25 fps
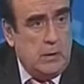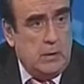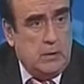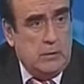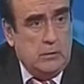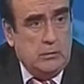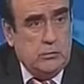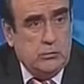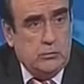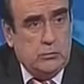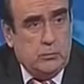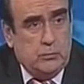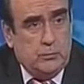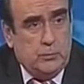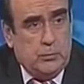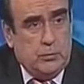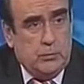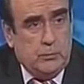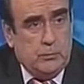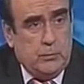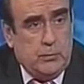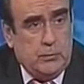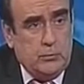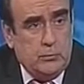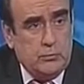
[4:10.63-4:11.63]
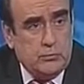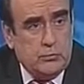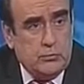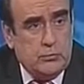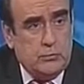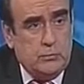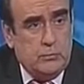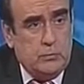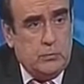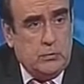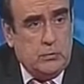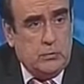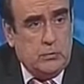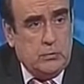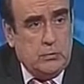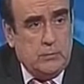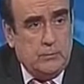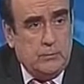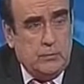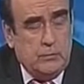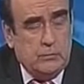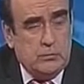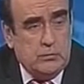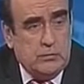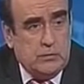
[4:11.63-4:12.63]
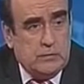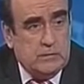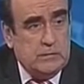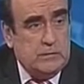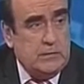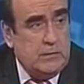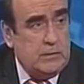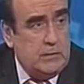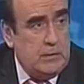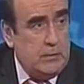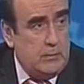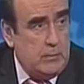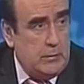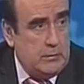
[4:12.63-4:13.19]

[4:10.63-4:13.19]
и чтобы, предположим, мы вот сейчас делаем